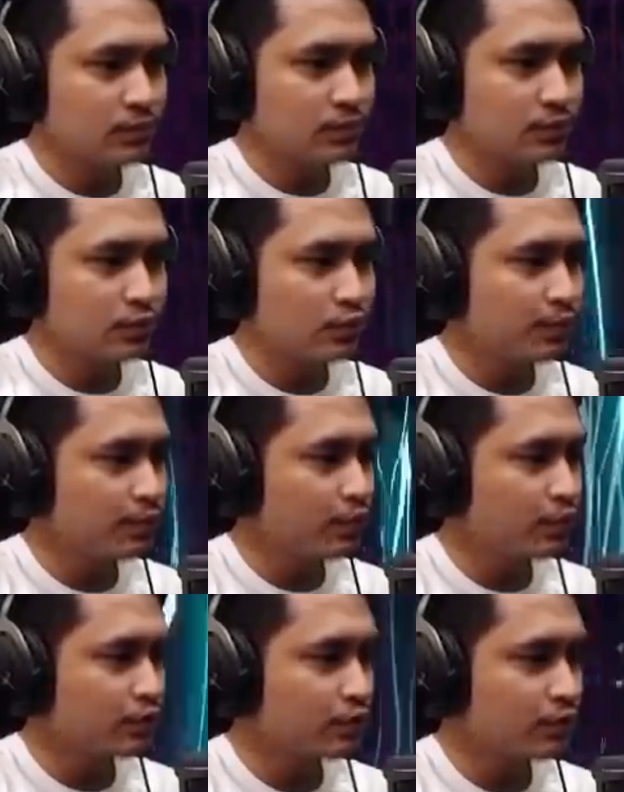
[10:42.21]
Cukup
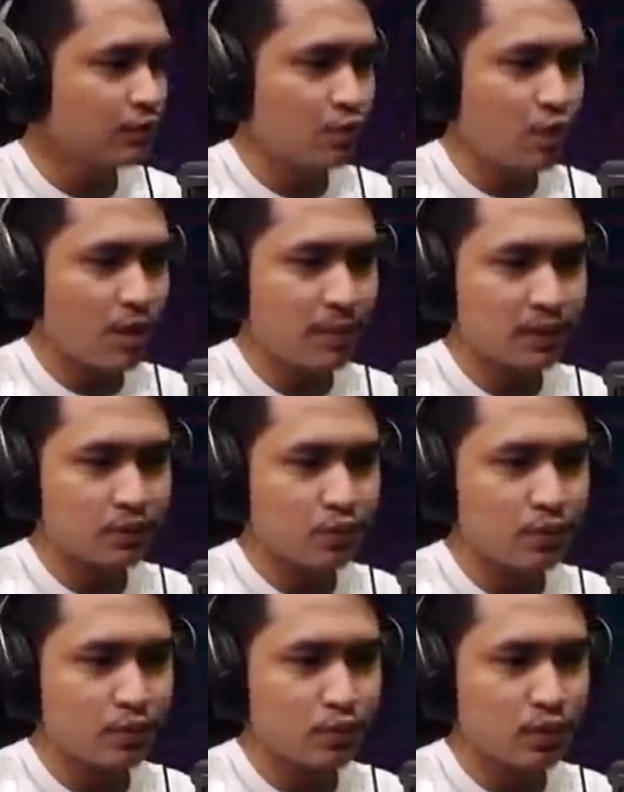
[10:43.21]
bos, bodo amat gue
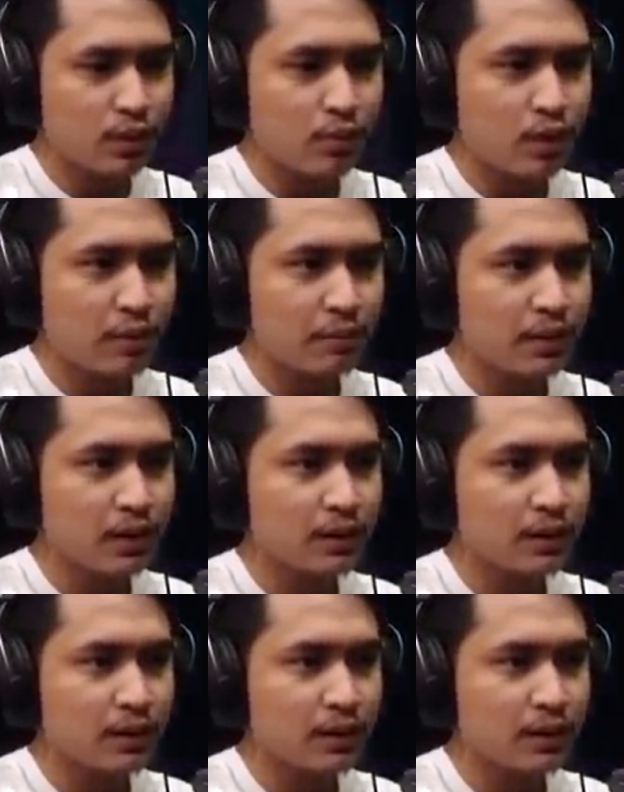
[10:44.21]
nggak mau ngambil.